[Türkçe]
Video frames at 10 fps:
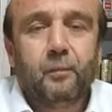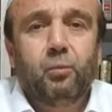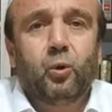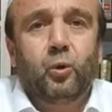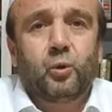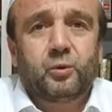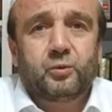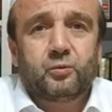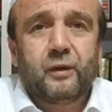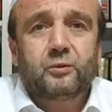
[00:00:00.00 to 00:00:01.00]

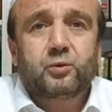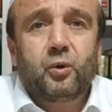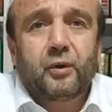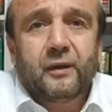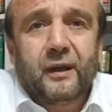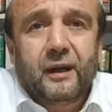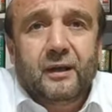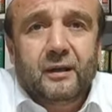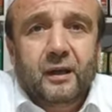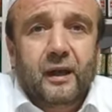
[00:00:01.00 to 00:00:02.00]
Buyurulur. Ve sonra
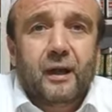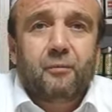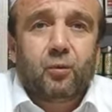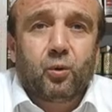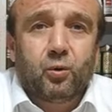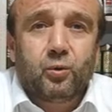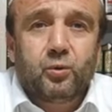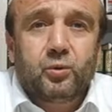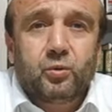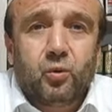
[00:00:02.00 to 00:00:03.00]
da
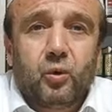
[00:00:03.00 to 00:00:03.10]
emrolunur.